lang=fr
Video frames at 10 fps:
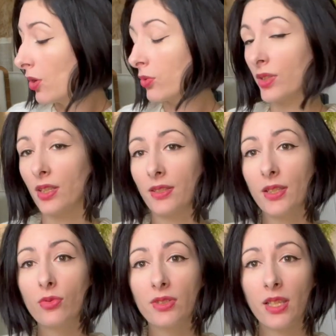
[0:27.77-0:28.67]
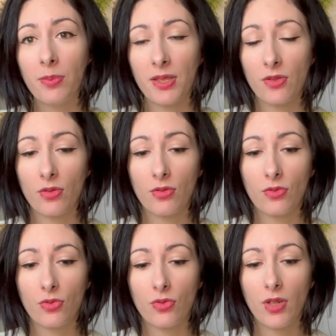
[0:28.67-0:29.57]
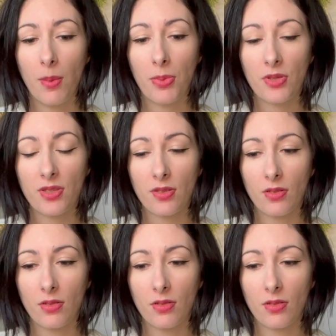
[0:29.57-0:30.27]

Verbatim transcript: on est dégoûté parce que du coup la poste